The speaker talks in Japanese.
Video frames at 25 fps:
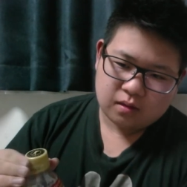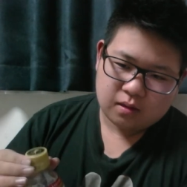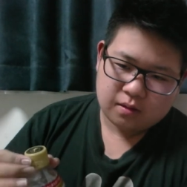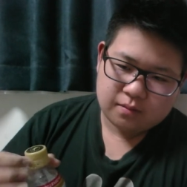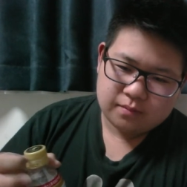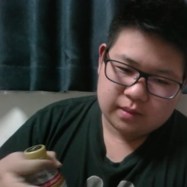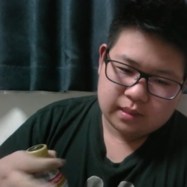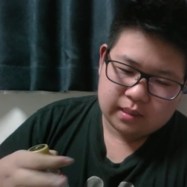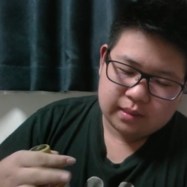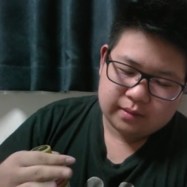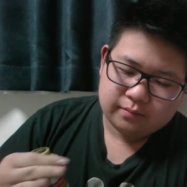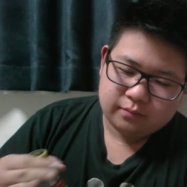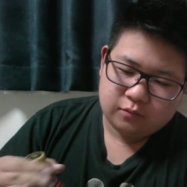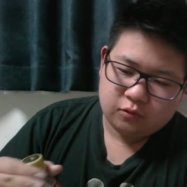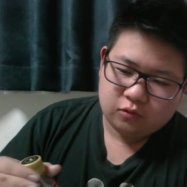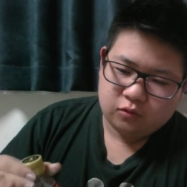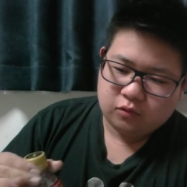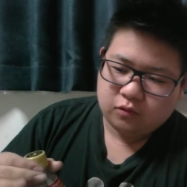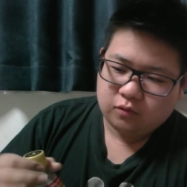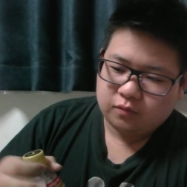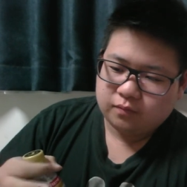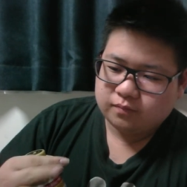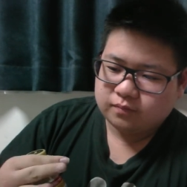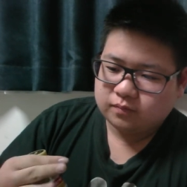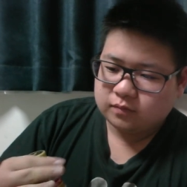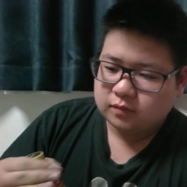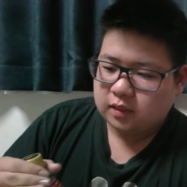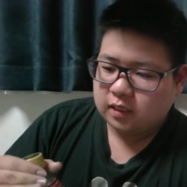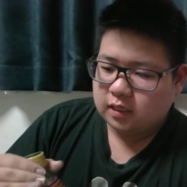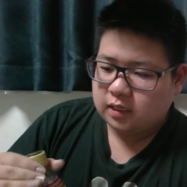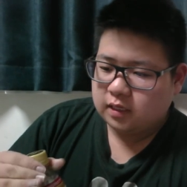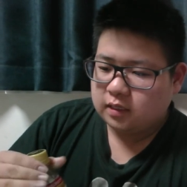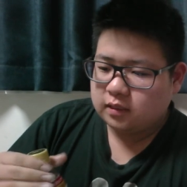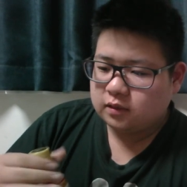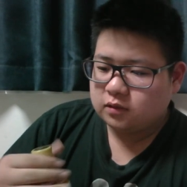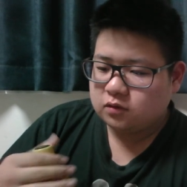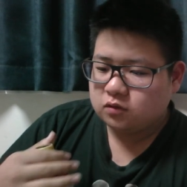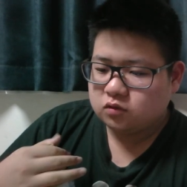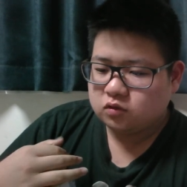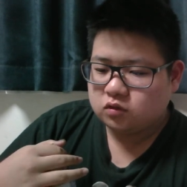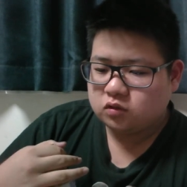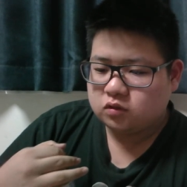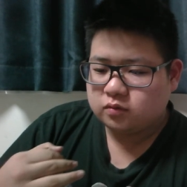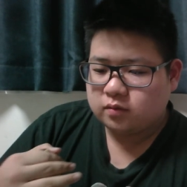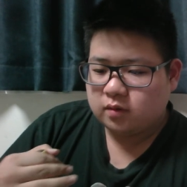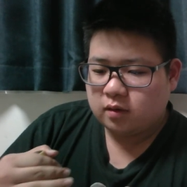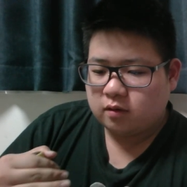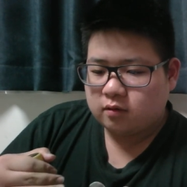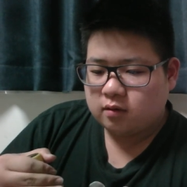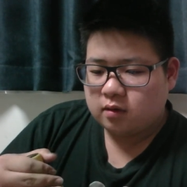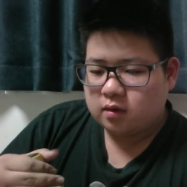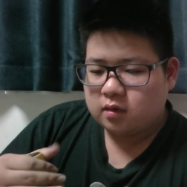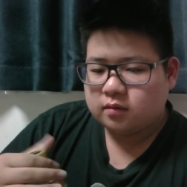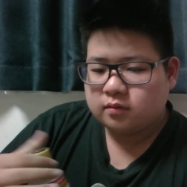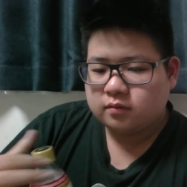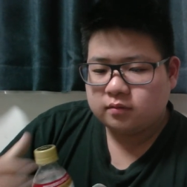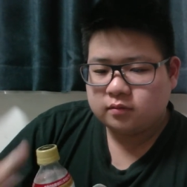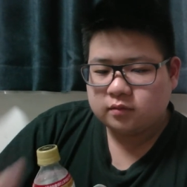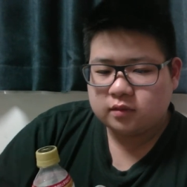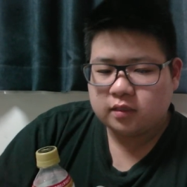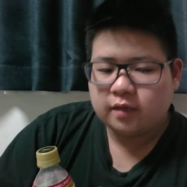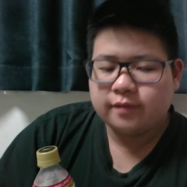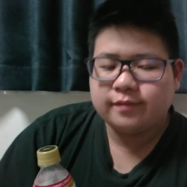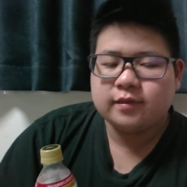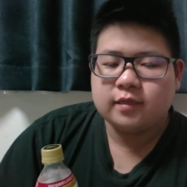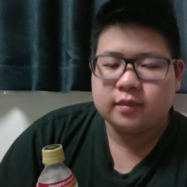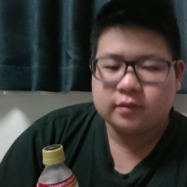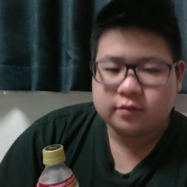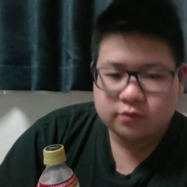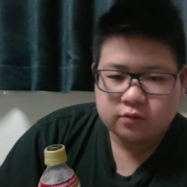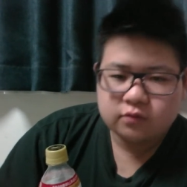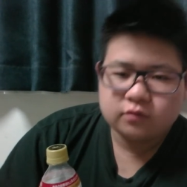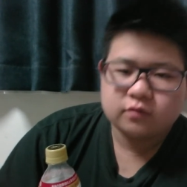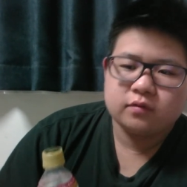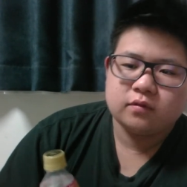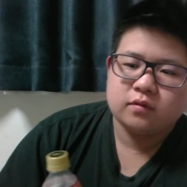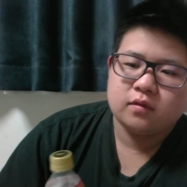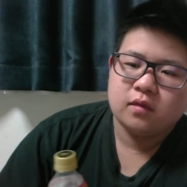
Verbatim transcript: まあもう、底辺 YouTuber はダメだぞ。